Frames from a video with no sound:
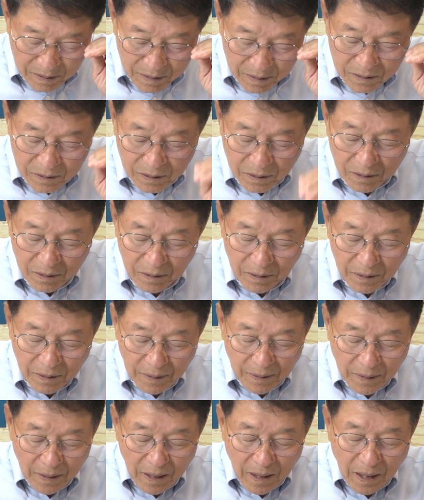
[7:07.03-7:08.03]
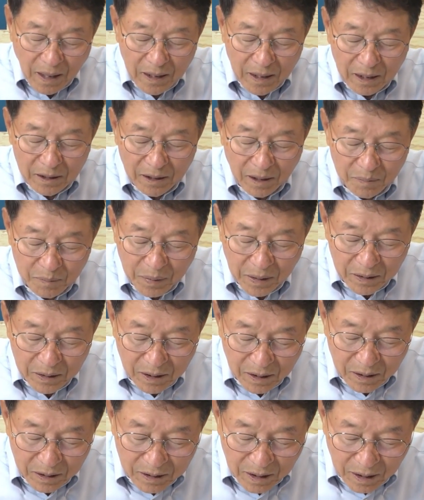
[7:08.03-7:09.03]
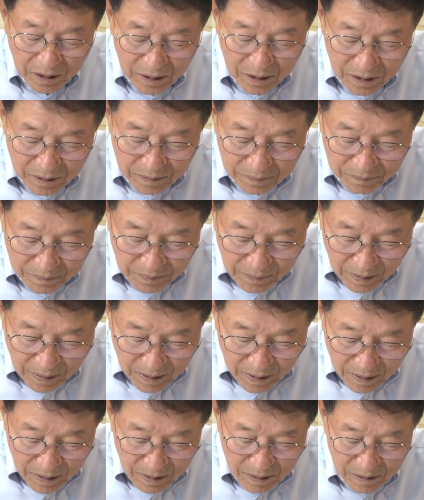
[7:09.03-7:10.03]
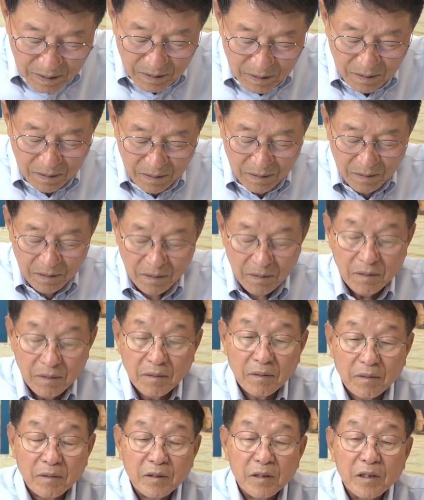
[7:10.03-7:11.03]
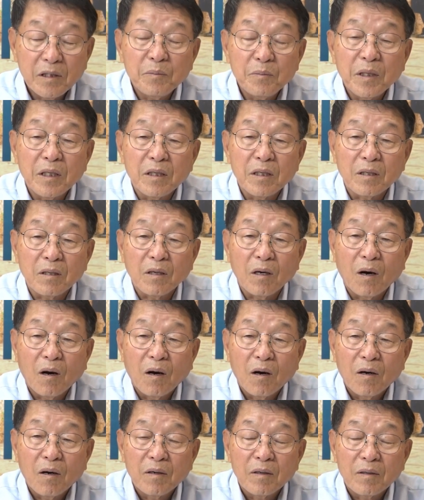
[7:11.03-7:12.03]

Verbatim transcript: 그래서 하나님 앞에 드릴 때는 어, 흠 있는 거